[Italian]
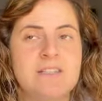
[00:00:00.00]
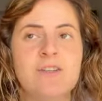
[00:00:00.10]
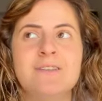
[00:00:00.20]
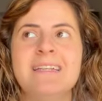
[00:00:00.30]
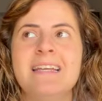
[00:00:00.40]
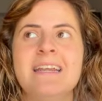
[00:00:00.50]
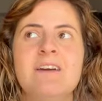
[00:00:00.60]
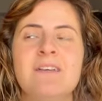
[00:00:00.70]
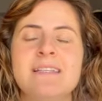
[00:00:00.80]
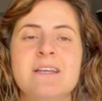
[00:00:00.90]
Sono delle
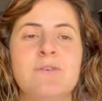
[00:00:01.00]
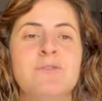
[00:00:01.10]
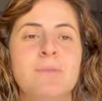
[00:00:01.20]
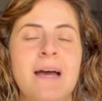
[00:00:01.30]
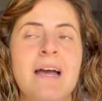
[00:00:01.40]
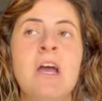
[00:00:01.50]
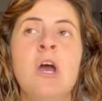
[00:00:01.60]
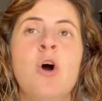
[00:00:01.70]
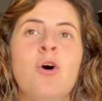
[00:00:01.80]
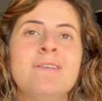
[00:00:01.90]
regole, secondo me,
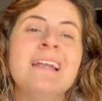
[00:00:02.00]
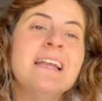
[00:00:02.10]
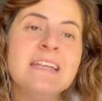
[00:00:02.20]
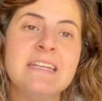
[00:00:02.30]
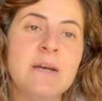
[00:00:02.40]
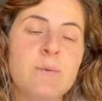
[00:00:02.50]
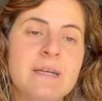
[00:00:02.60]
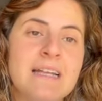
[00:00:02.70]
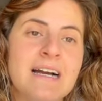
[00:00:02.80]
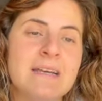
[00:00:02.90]
o delle linee
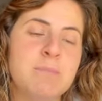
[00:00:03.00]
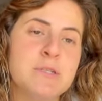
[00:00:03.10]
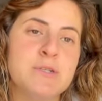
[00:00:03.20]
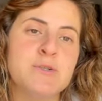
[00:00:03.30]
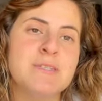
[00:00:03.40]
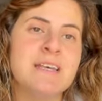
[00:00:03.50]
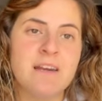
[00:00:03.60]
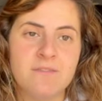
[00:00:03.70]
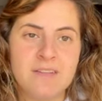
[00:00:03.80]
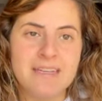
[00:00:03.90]
guida che possono
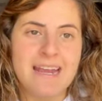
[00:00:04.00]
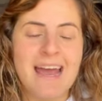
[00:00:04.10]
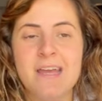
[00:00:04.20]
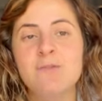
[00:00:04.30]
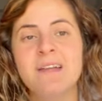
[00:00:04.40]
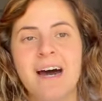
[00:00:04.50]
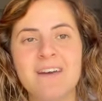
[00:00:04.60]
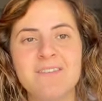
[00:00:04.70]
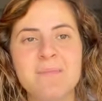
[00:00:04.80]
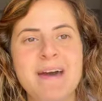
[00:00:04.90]
servire e
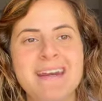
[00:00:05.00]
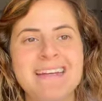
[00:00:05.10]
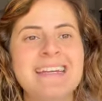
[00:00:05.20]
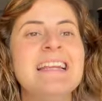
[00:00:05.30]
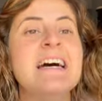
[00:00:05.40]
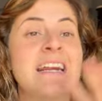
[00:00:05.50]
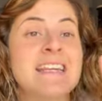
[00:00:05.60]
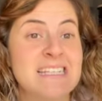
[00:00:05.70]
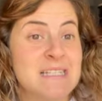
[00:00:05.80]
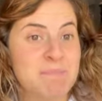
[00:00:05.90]
aiutarvi per il
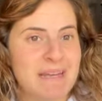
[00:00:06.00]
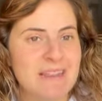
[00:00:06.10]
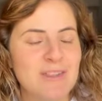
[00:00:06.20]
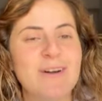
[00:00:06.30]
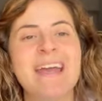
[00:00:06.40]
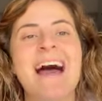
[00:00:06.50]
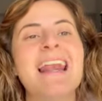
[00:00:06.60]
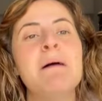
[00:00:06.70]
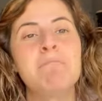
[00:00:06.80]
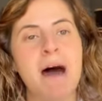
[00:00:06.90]
rispetto che è
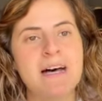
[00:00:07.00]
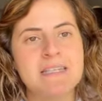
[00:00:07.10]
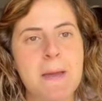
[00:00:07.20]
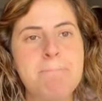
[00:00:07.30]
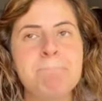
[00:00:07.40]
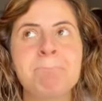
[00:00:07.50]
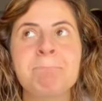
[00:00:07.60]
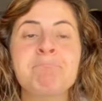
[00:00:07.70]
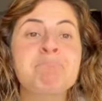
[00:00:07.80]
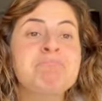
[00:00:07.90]
alla base
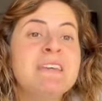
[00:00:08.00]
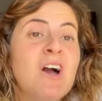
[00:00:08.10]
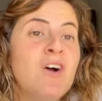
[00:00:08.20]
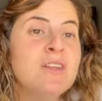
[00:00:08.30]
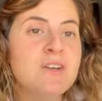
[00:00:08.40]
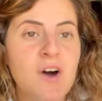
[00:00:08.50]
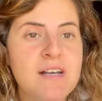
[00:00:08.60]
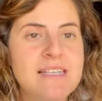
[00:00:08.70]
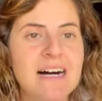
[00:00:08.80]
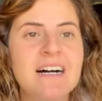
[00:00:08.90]
di ogni
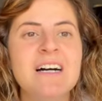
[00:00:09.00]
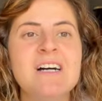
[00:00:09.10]
cosa,